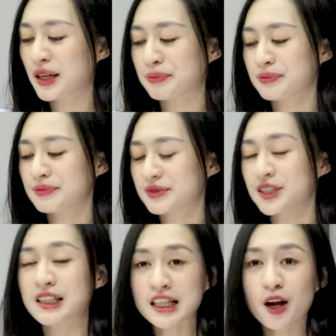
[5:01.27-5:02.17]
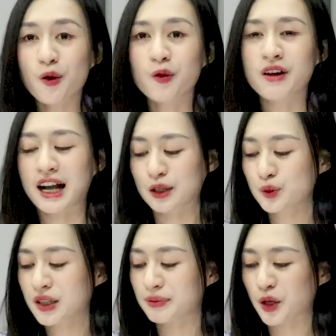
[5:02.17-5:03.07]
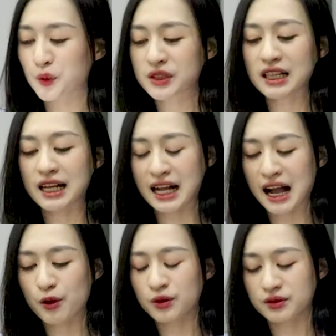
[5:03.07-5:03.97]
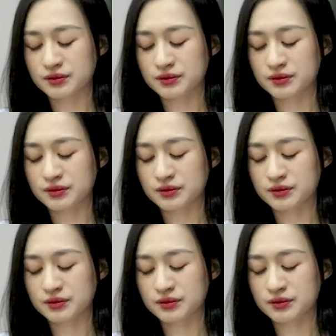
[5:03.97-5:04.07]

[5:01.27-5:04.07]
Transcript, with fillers: nhập giới thiệu, và cái thu nhập này cũng rất là cao.